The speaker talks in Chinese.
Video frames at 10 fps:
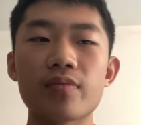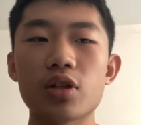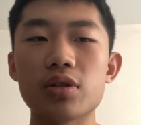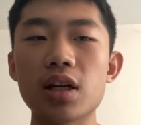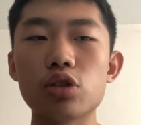
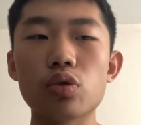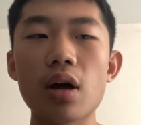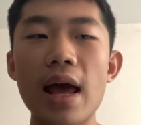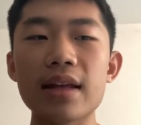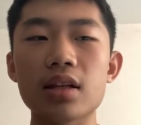有些人
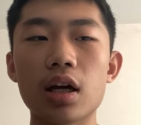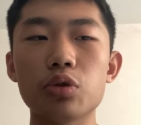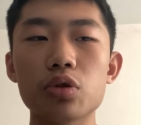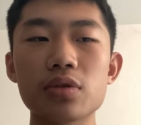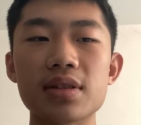说：“哎，你可以
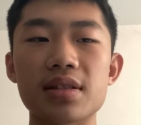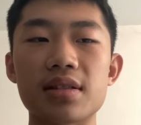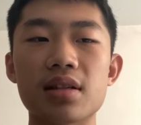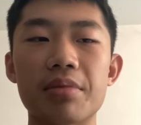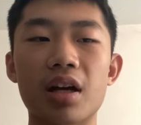多做几期
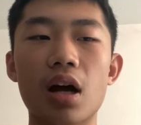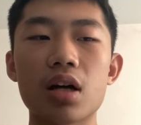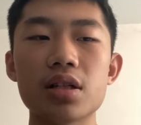测评啊，